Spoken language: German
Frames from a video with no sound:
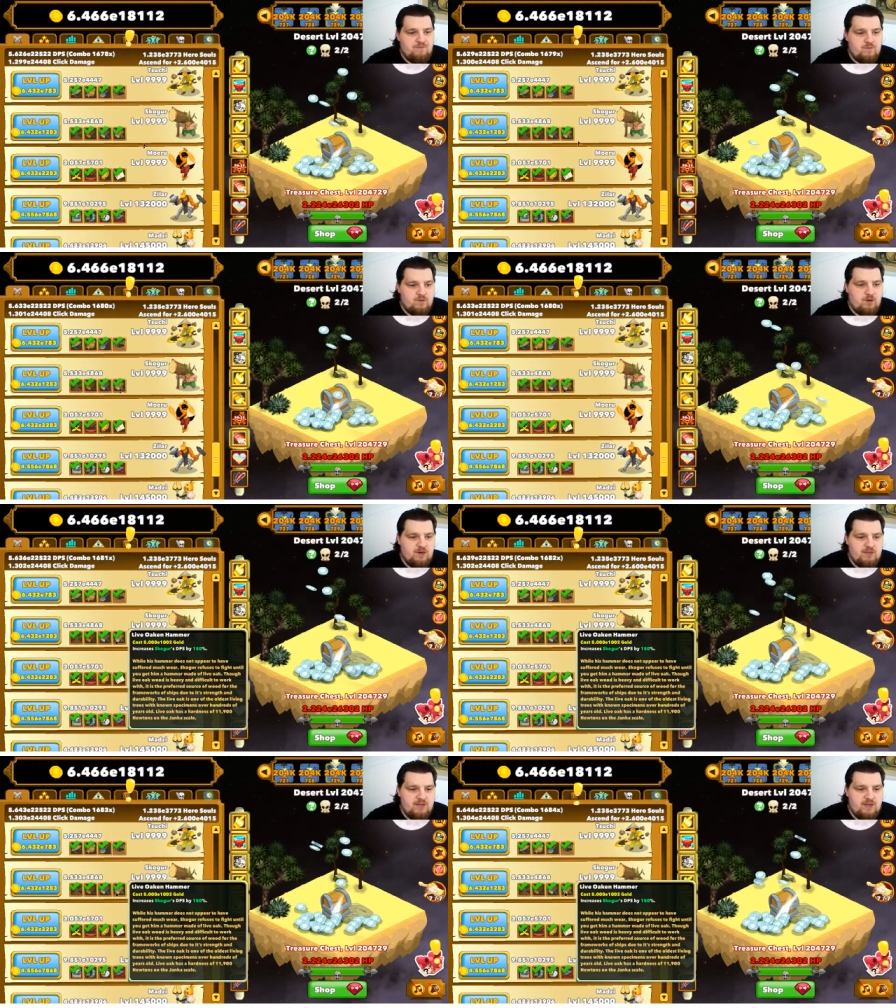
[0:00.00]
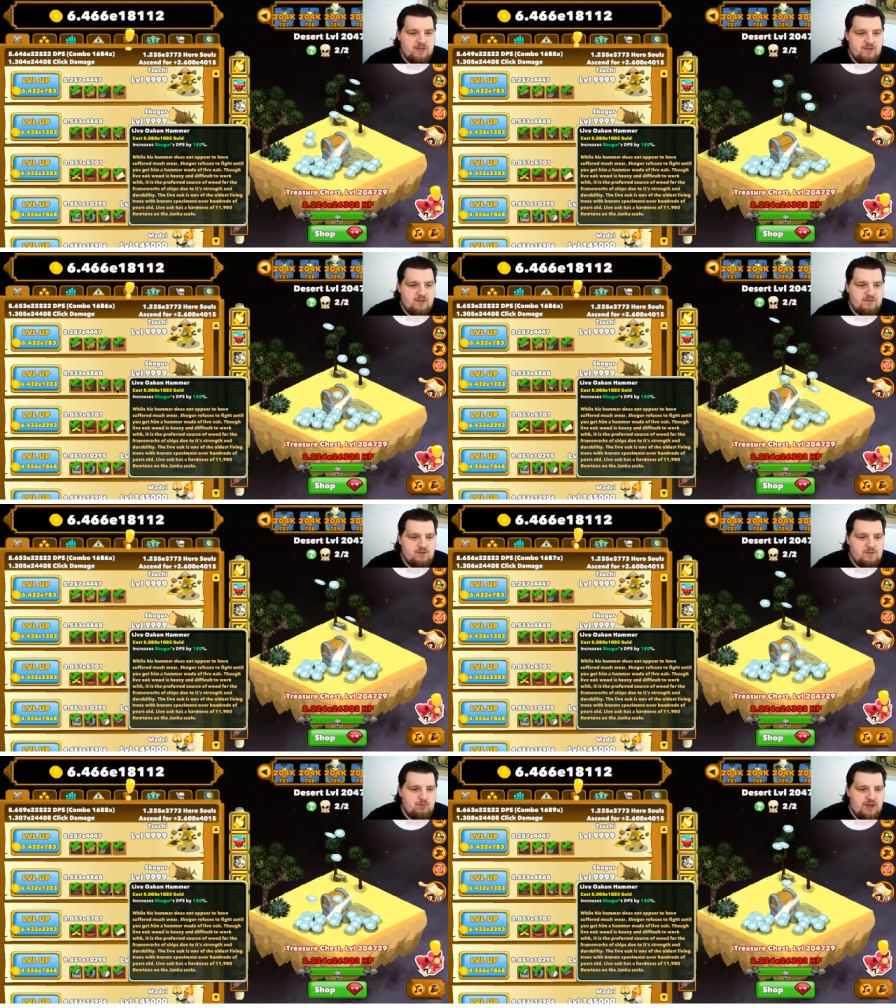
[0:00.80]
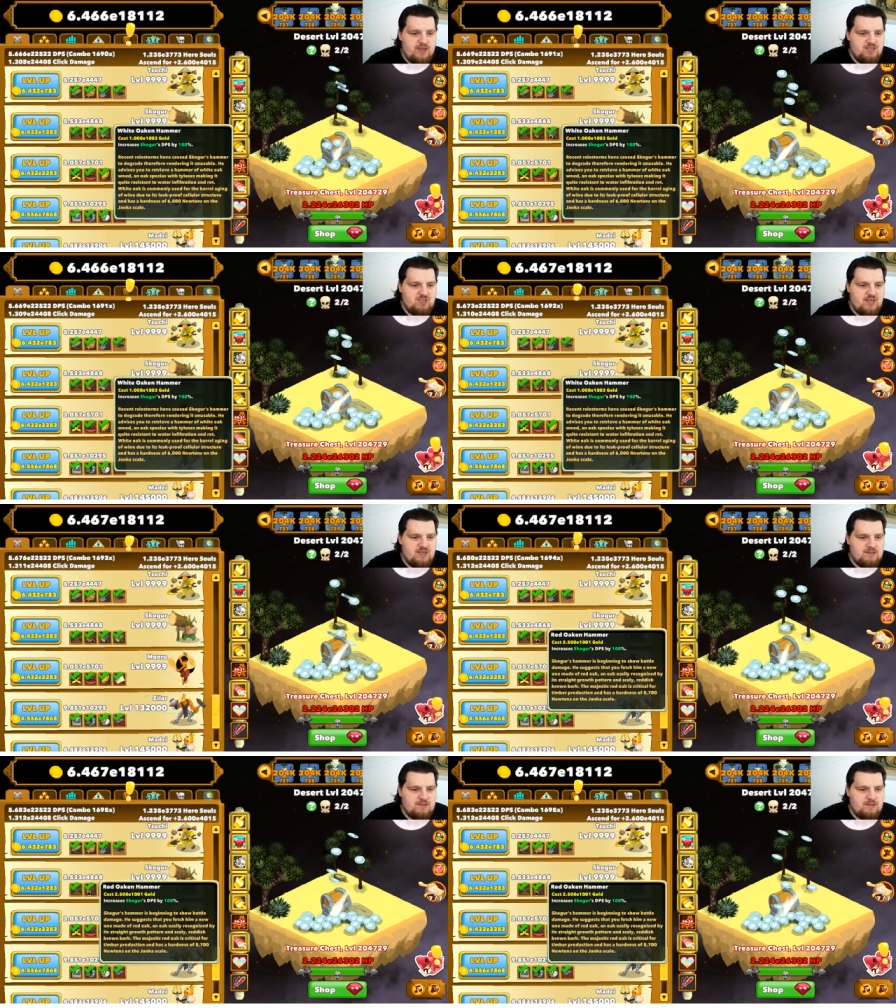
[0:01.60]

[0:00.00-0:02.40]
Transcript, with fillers: Oh, der hier ist aber nur Eigenstärke.